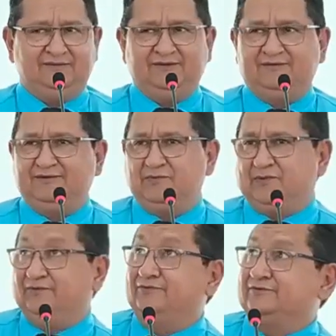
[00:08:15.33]
Não deu
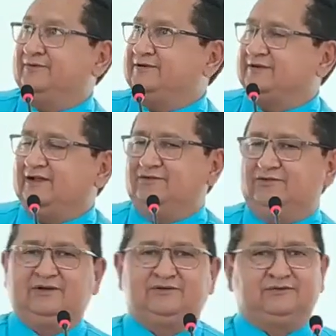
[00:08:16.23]
para ouvir os
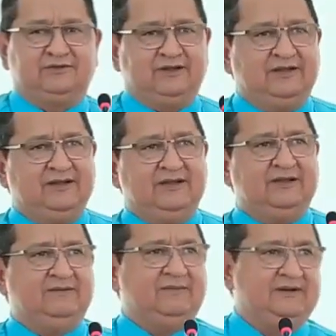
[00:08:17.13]
ventiladores, não ajuda, né?
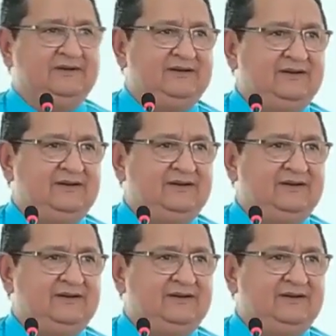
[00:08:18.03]
Mas,